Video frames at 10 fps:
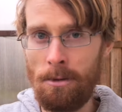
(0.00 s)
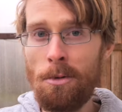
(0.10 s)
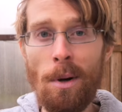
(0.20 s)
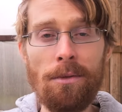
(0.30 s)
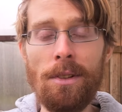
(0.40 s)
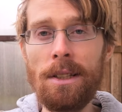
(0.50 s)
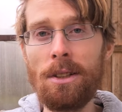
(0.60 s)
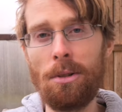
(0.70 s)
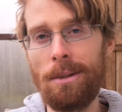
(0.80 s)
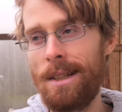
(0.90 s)
überwiegend
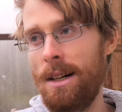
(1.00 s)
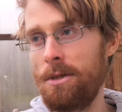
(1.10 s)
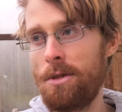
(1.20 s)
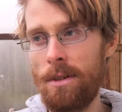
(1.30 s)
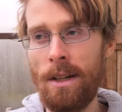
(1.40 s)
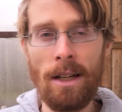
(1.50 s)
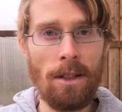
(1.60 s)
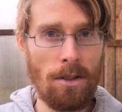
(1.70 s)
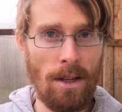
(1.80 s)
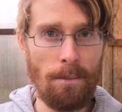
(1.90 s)
auch den Tag
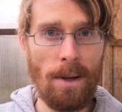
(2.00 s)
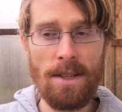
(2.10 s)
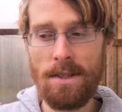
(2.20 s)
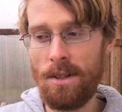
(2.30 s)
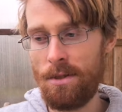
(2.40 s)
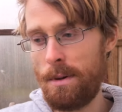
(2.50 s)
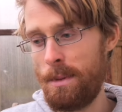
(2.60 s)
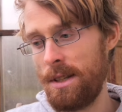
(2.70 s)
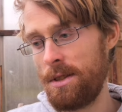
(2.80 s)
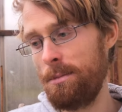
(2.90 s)
ähm, essen. Also wenn
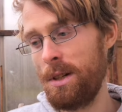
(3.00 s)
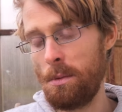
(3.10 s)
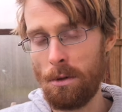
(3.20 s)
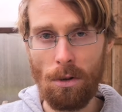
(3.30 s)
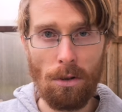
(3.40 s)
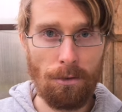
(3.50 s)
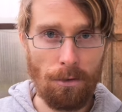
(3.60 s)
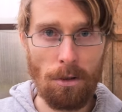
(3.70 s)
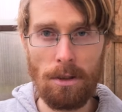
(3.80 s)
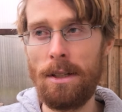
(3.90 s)
man jetzt zum Beispiel
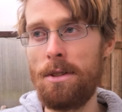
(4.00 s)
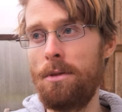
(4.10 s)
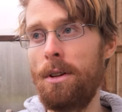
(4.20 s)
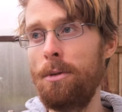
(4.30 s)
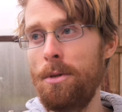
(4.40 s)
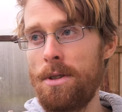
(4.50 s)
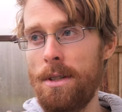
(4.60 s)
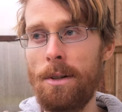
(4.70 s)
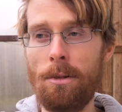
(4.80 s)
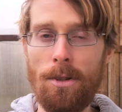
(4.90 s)
Trockenfrüchte isst oder
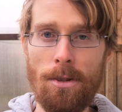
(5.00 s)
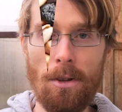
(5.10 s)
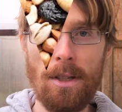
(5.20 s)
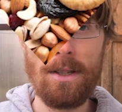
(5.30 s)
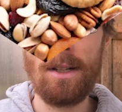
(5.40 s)
Nüsse oder solche